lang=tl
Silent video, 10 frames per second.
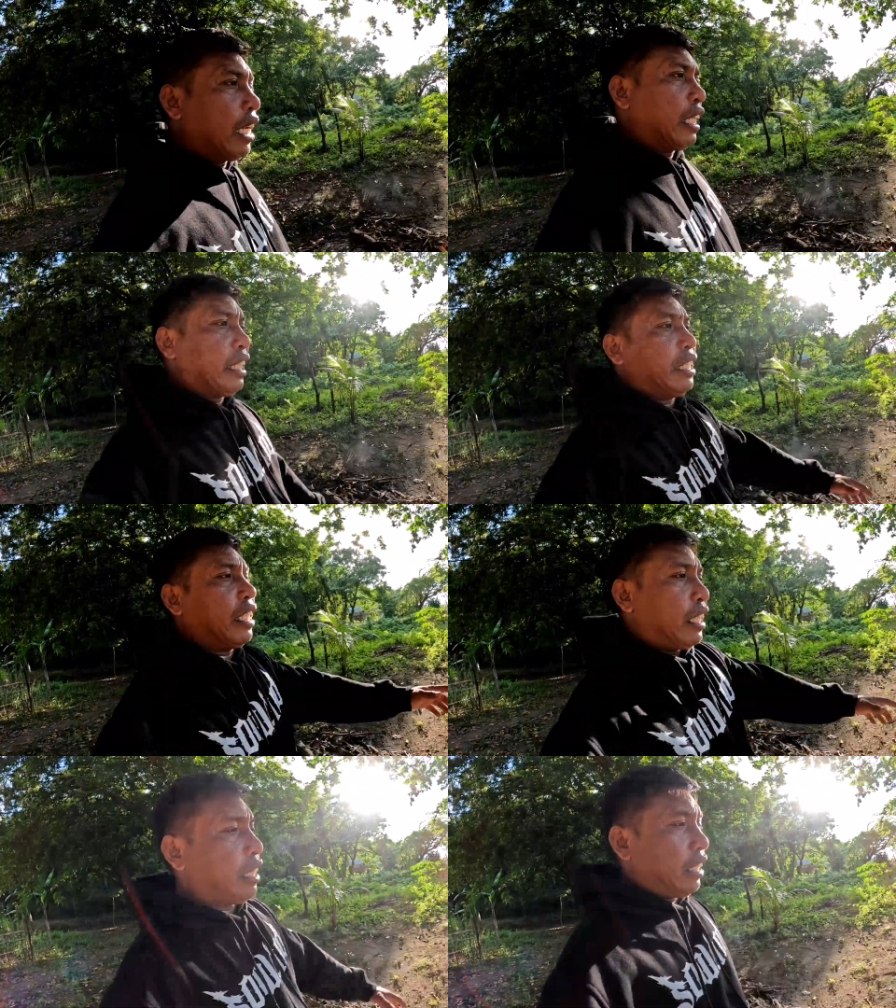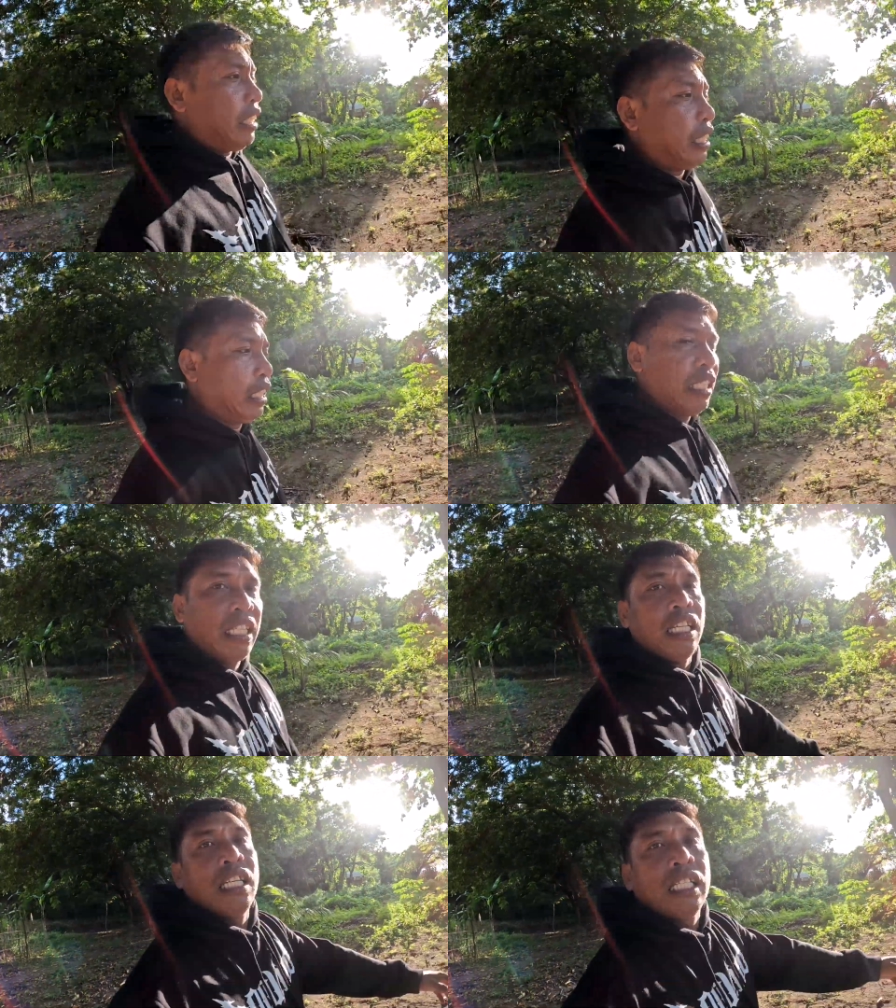akyat natin
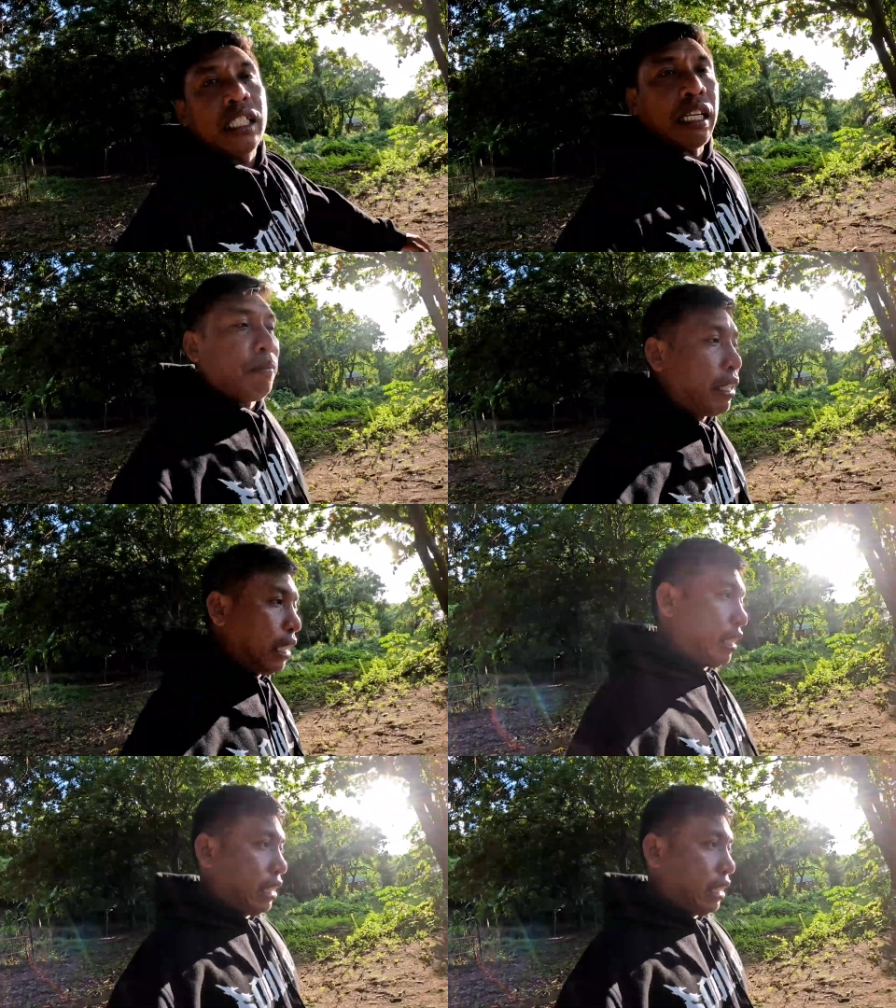grabe